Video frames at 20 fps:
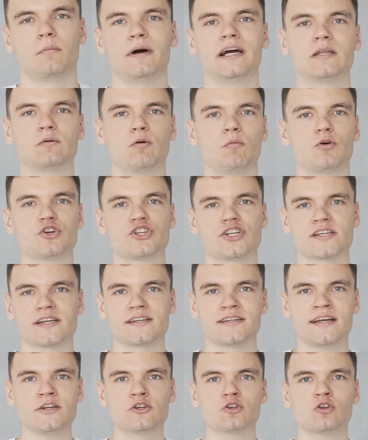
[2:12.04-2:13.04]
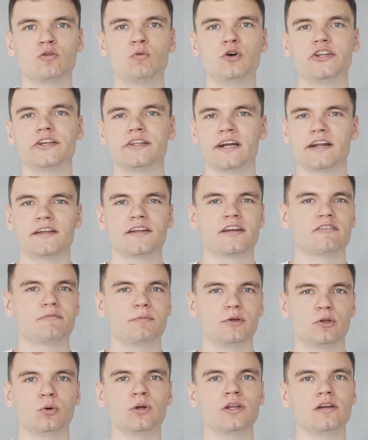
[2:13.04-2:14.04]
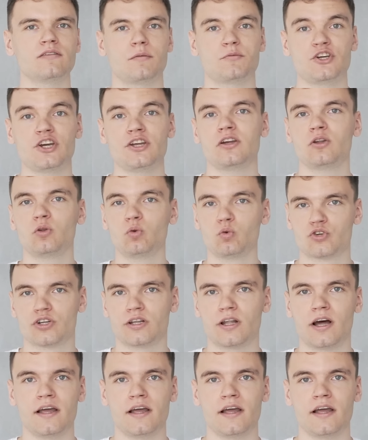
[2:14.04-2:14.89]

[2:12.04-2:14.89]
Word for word: Поэтому можно сказать, что мультитрейдинг в питоне вообще не нужен,